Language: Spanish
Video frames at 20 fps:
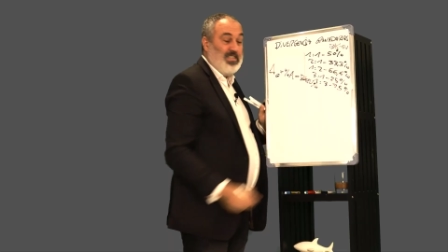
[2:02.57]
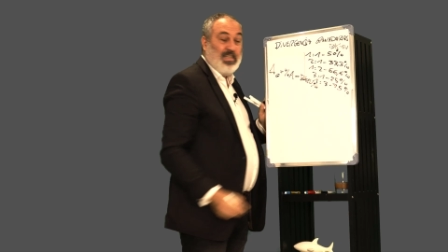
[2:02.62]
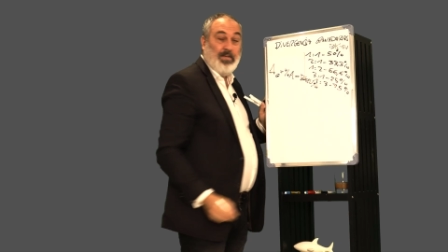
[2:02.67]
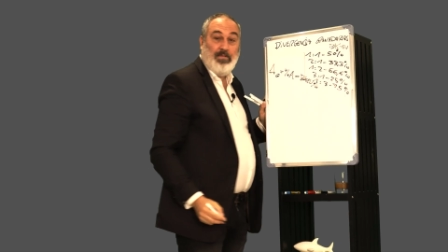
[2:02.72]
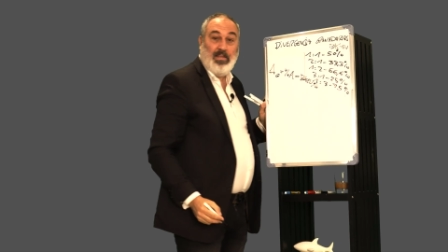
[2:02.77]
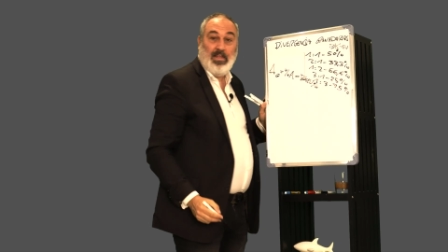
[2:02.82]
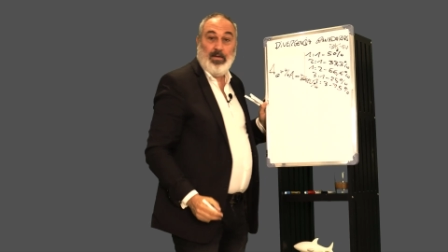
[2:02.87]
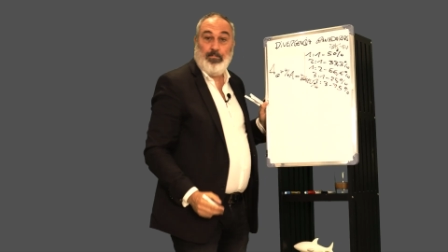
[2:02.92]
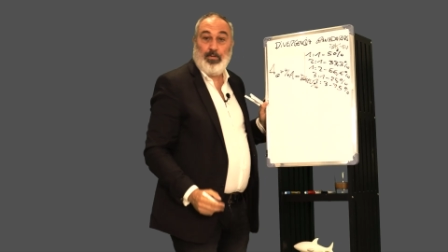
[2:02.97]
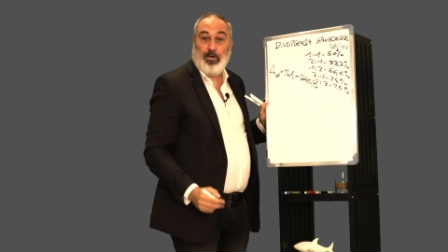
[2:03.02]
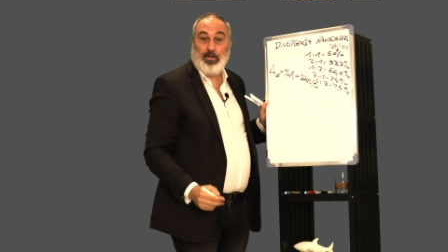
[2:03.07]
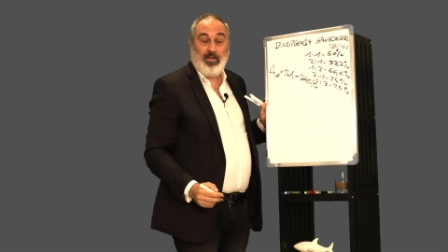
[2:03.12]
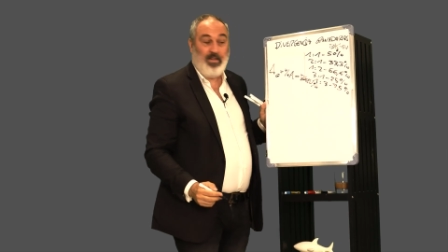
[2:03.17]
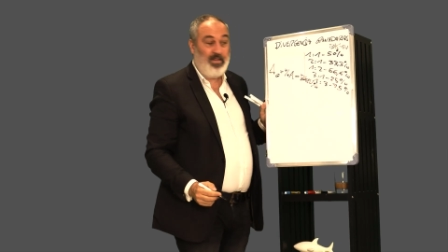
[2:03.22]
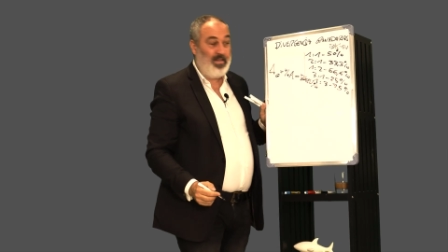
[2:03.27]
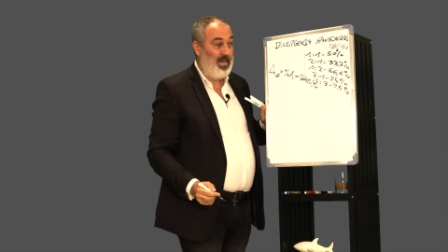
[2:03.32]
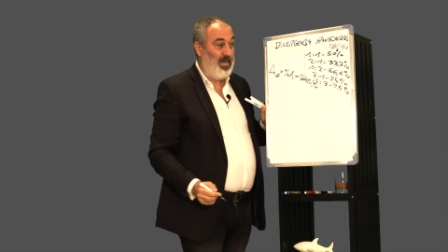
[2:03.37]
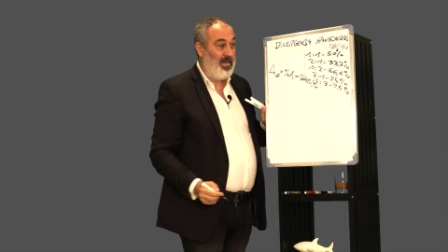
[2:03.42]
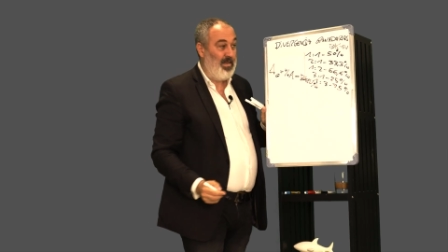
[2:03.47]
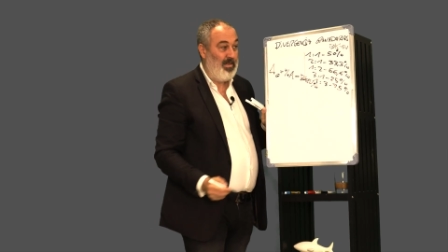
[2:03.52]
que se miden en
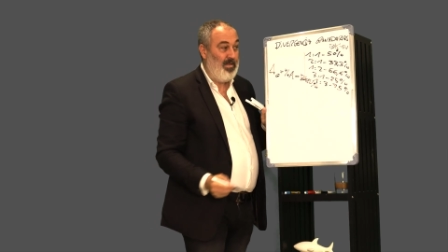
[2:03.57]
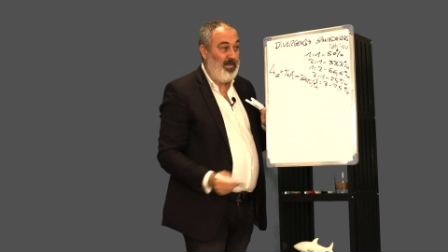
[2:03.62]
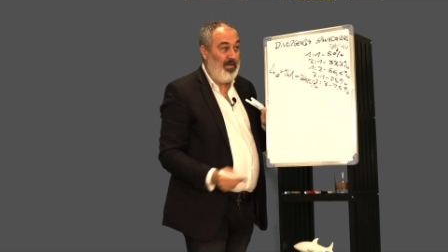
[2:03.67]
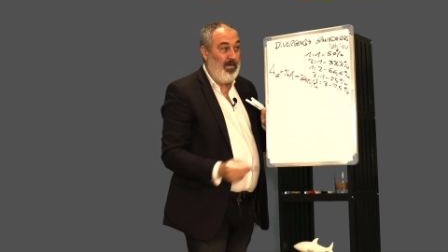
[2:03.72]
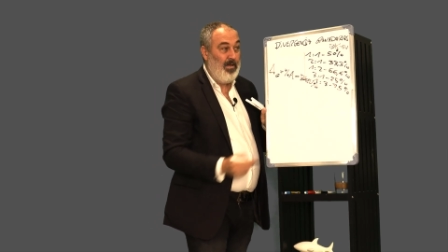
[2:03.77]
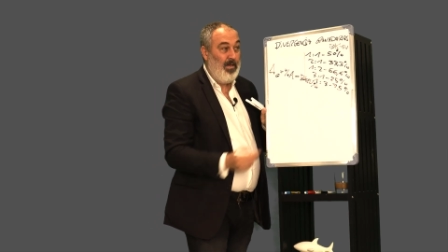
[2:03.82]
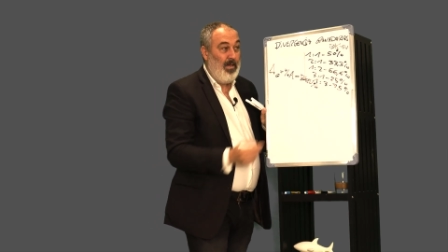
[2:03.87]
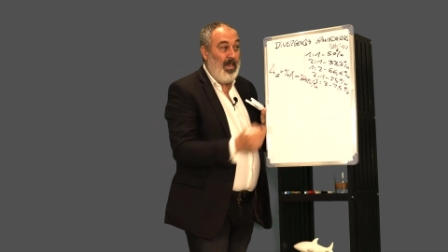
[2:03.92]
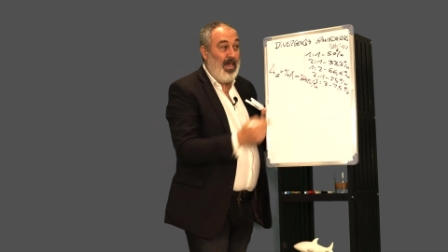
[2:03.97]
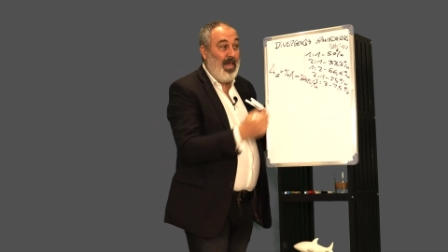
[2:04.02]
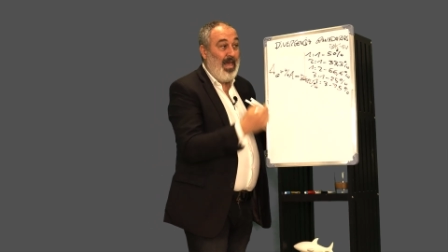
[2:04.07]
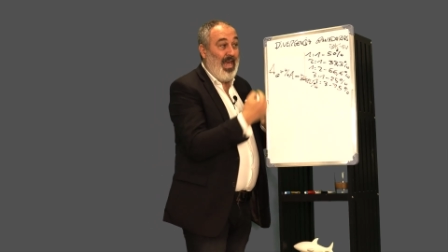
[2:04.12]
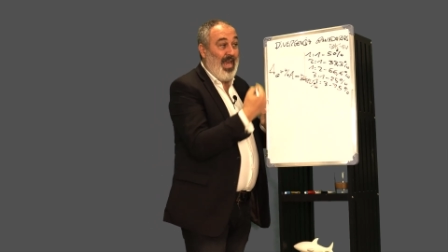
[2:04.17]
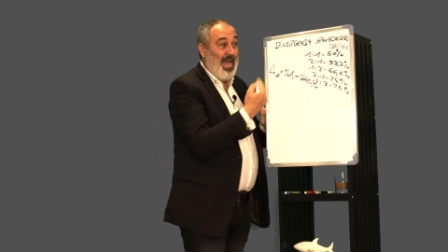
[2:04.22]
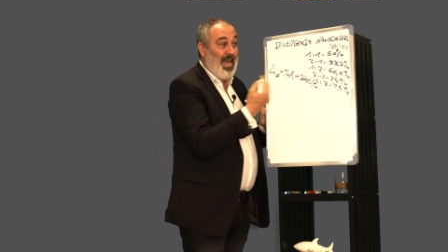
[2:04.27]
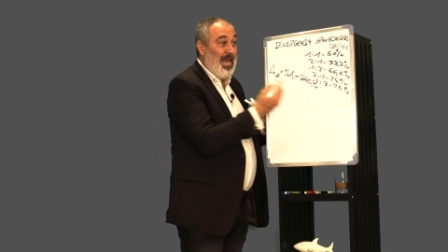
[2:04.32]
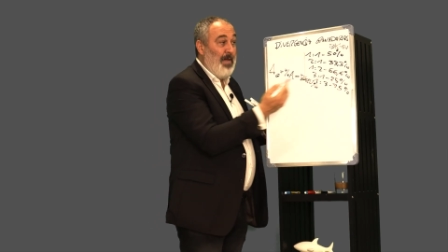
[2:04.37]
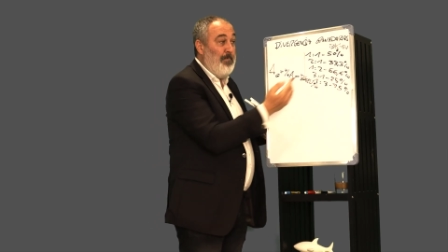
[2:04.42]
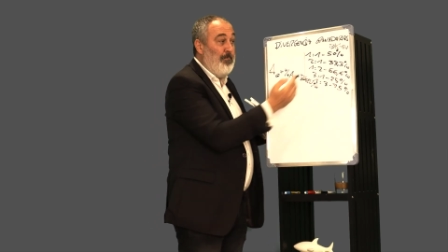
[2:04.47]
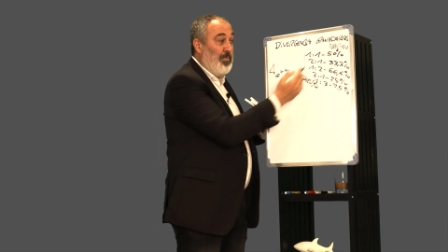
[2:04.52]
porcentaje.
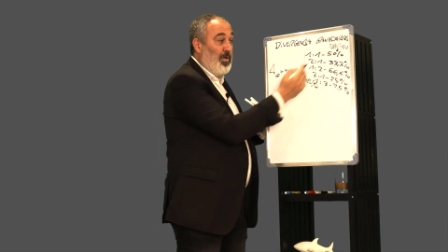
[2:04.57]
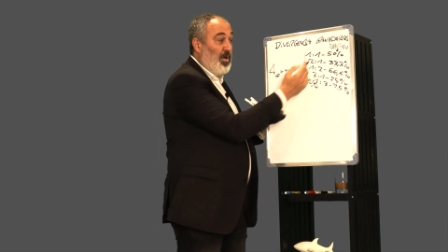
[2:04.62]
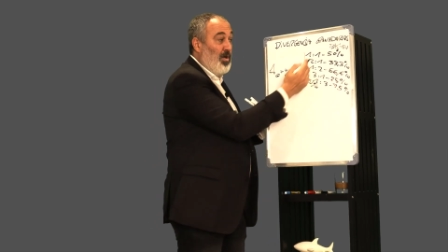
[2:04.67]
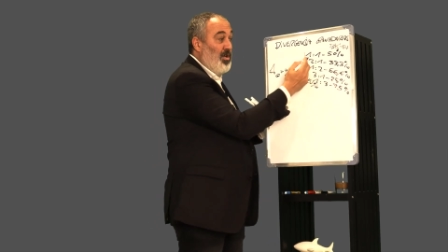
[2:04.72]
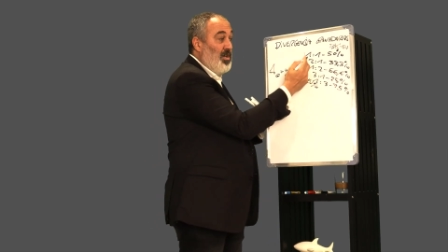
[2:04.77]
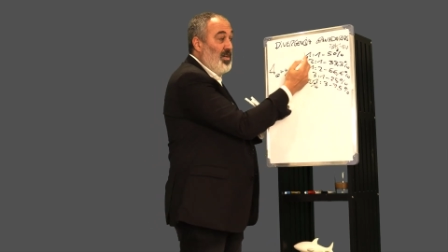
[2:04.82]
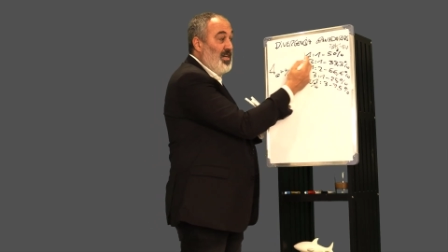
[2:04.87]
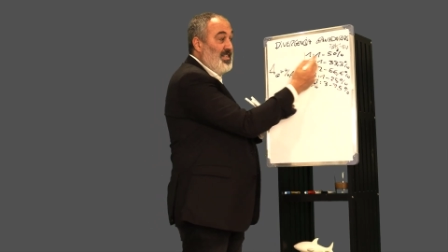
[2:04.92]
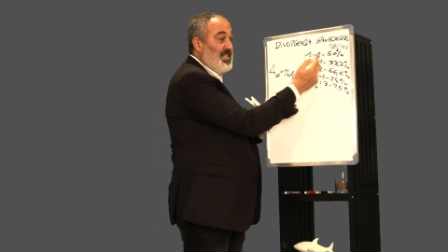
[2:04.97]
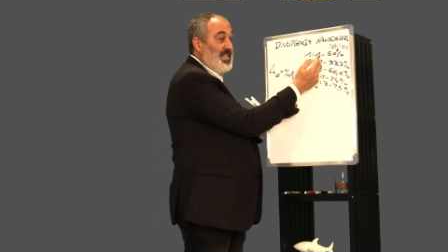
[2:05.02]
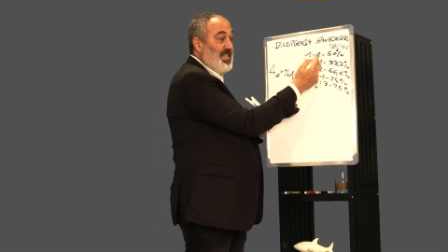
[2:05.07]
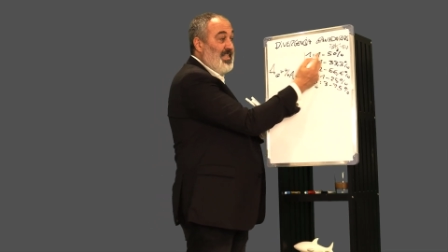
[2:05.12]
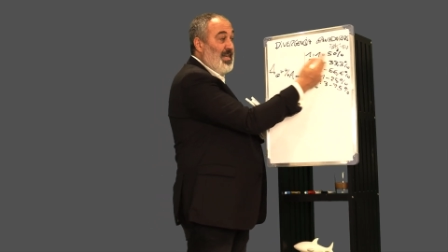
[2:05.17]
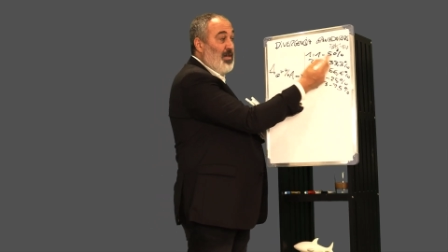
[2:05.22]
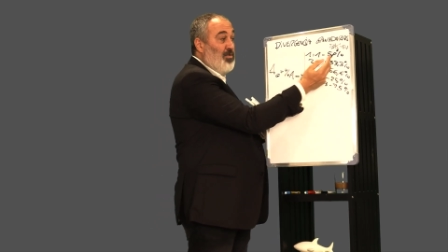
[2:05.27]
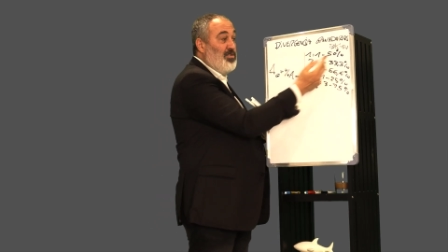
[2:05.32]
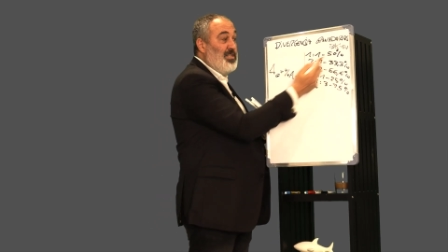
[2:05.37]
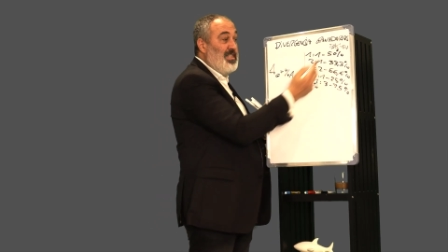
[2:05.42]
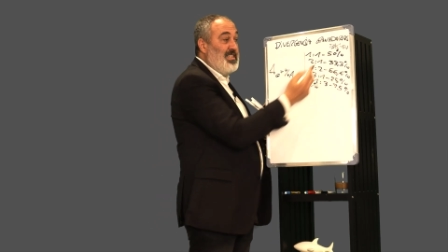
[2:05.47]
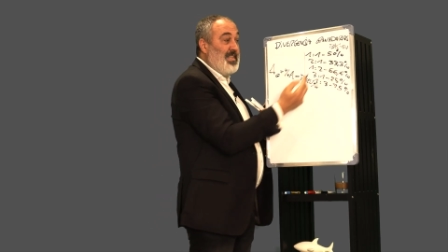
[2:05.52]
Ejemplo, si
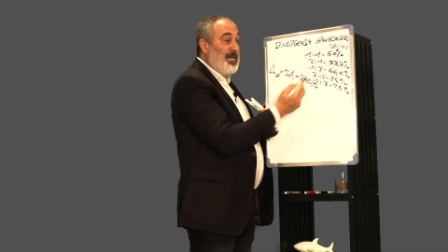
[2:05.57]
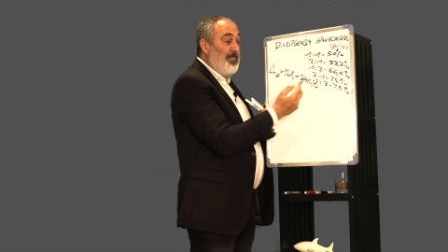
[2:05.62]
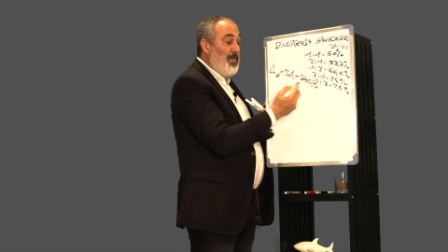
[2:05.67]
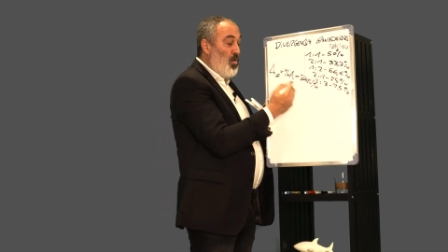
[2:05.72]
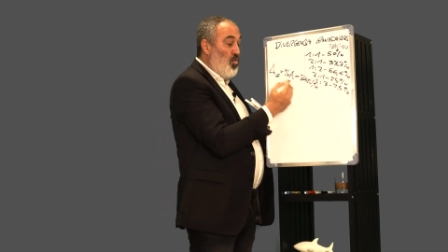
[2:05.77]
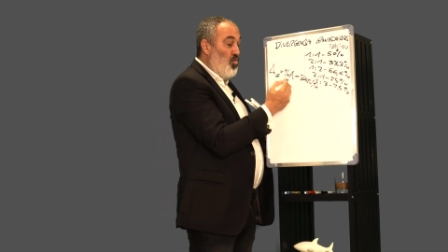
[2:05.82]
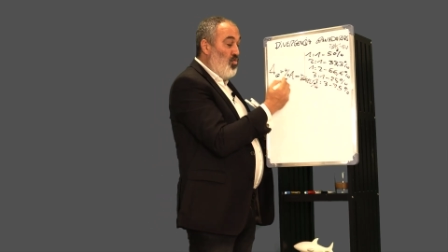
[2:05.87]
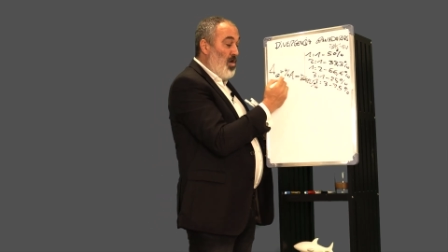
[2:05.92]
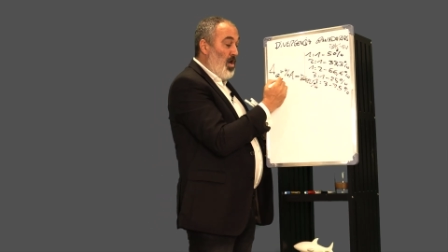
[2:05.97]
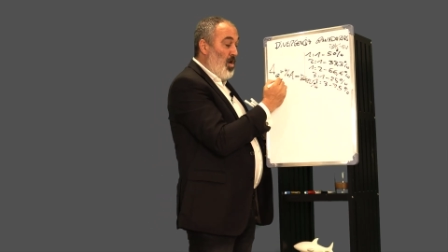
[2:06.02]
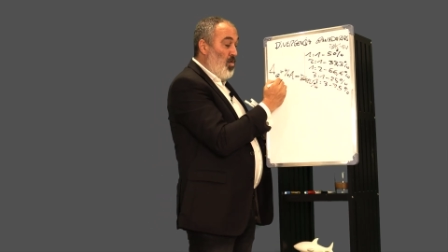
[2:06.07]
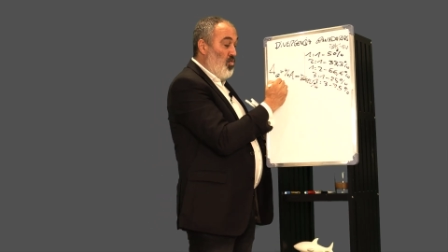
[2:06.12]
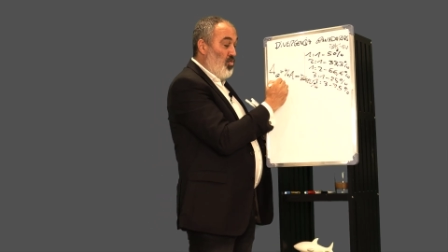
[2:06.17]
tengo un sistema 1 a